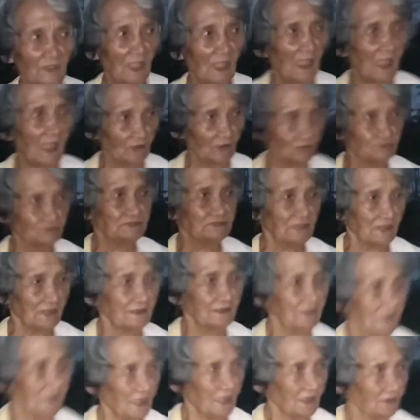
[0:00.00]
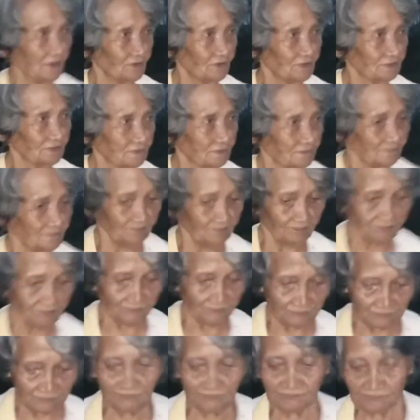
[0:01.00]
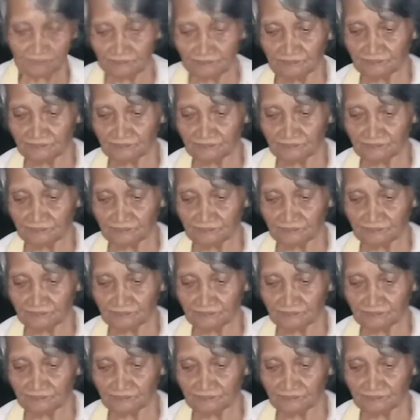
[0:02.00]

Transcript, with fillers: ng hakot, hakot ng truck, hindi na maaabala. Hmm.